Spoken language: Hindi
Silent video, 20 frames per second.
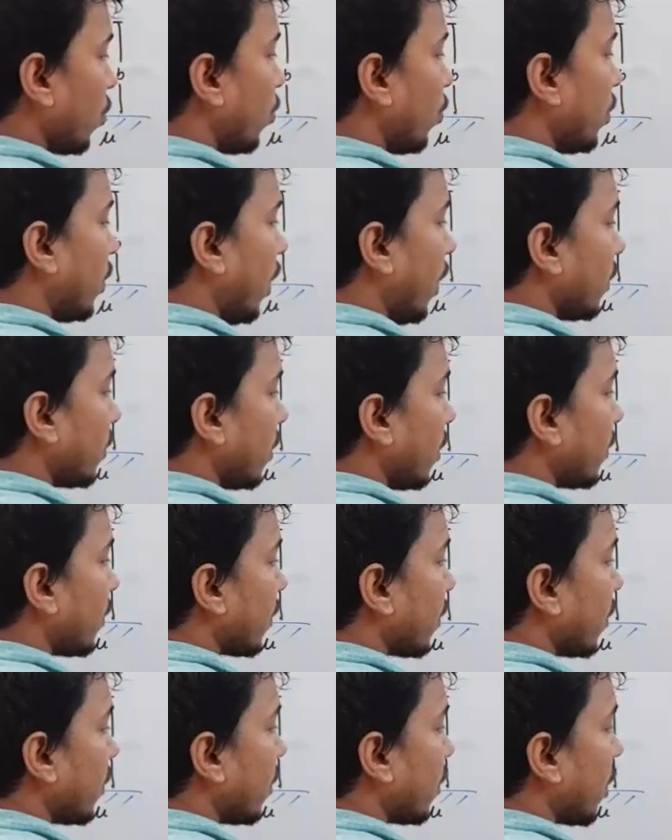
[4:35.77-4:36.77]
तो यहाँ से लिख
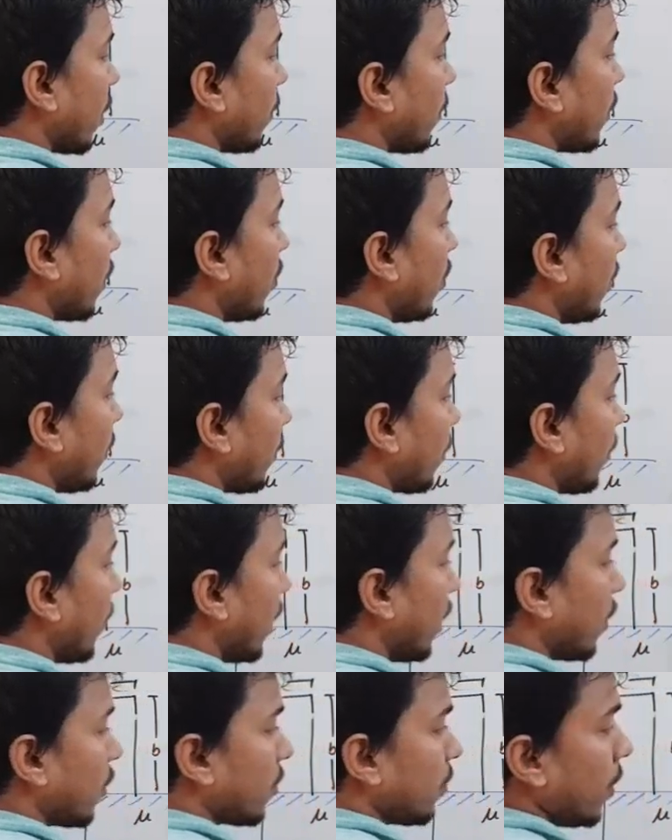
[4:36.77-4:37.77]
सकते थे कैपिटल एफ
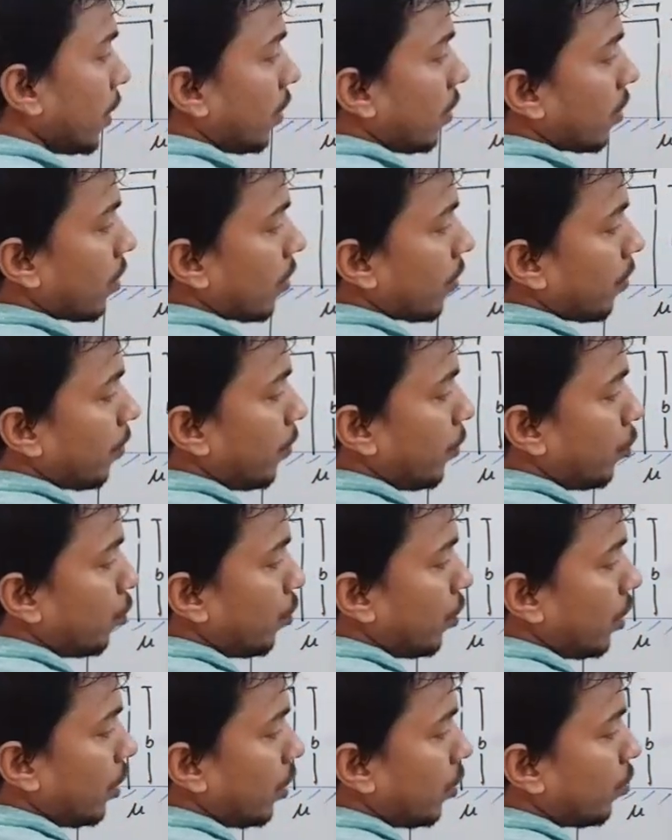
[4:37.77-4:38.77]
माइनस में
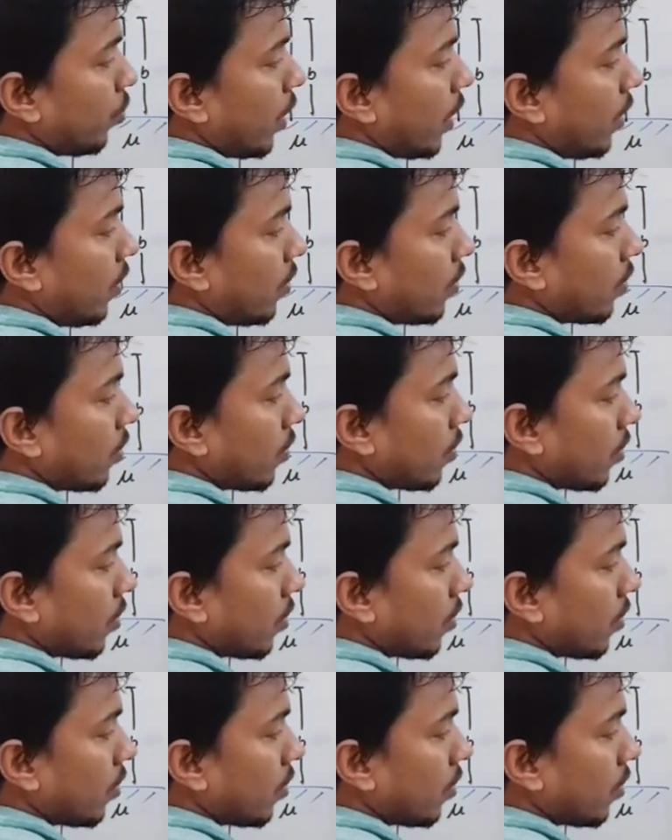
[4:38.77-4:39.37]
म्यू इन टू एन